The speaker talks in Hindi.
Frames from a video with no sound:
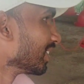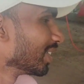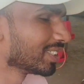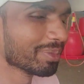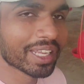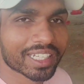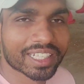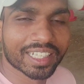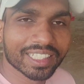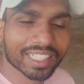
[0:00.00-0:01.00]
तो इसमें
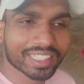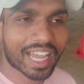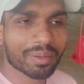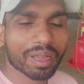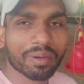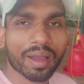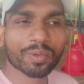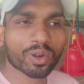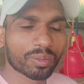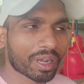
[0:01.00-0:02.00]
इक्कीस हजार में हम
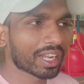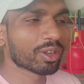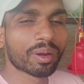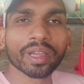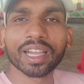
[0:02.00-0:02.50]
आपको मान लो हमें